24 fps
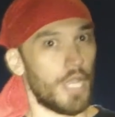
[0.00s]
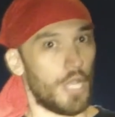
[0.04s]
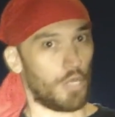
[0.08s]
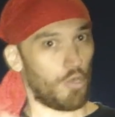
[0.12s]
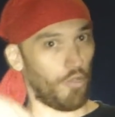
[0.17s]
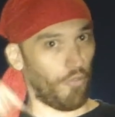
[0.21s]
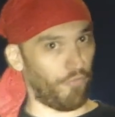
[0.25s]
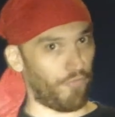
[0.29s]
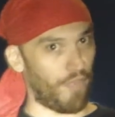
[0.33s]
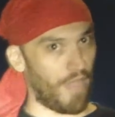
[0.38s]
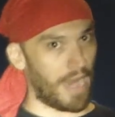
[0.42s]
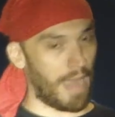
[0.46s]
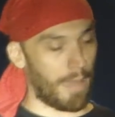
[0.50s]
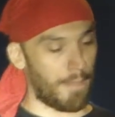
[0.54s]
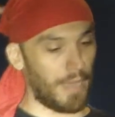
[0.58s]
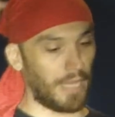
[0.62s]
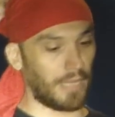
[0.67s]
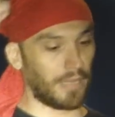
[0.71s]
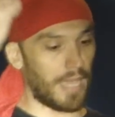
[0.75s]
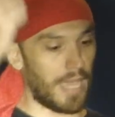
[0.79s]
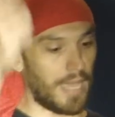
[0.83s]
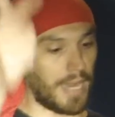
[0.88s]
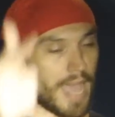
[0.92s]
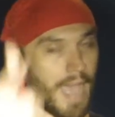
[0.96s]
no Fala
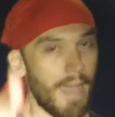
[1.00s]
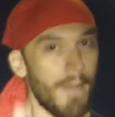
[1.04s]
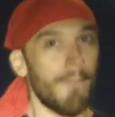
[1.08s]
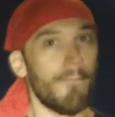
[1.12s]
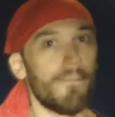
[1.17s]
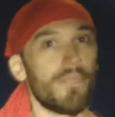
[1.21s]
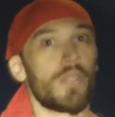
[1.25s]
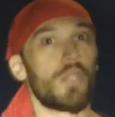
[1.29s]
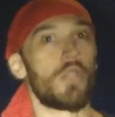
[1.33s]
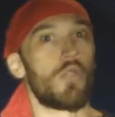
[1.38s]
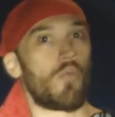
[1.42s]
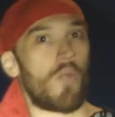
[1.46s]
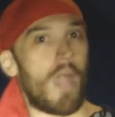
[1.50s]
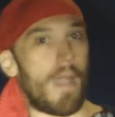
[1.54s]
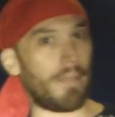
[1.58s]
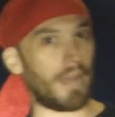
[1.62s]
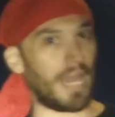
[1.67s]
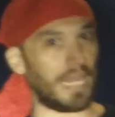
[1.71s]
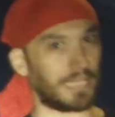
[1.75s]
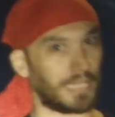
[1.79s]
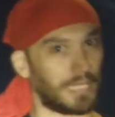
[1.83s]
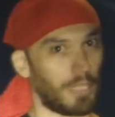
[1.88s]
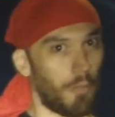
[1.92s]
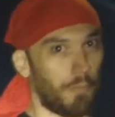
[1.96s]
Bandana. Um
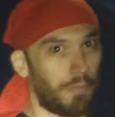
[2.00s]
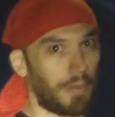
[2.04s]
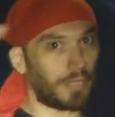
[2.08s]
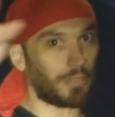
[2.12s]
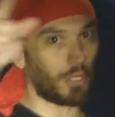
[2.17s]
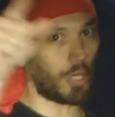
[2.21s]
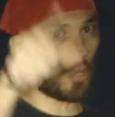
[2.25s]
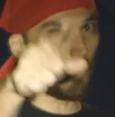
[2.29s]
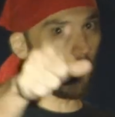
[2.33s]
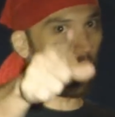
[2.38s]
abração para todo